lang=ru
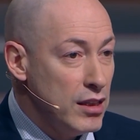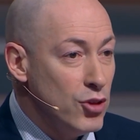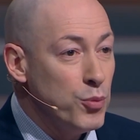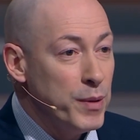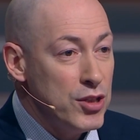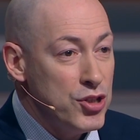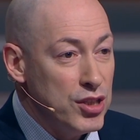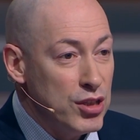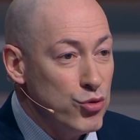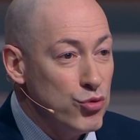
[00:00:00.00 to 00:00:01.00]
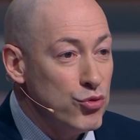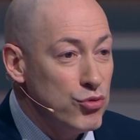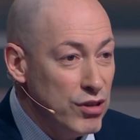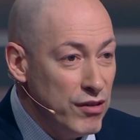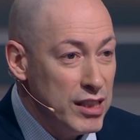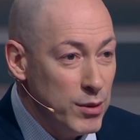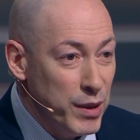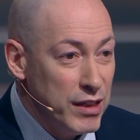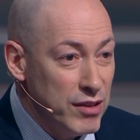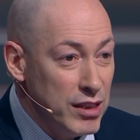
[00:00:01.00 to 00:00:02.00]
Не, ну подождите, ну давайте
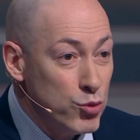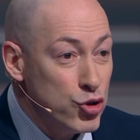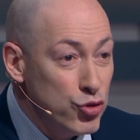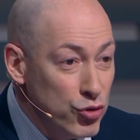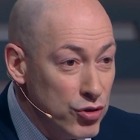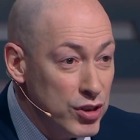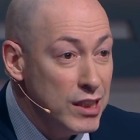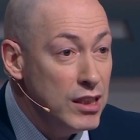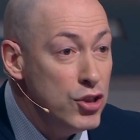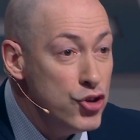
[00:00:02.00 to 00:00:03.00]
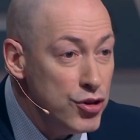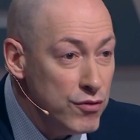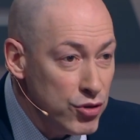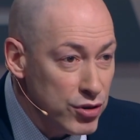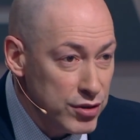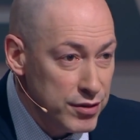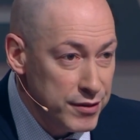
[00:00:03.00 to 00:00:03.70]
поговорим. Что? Ничего.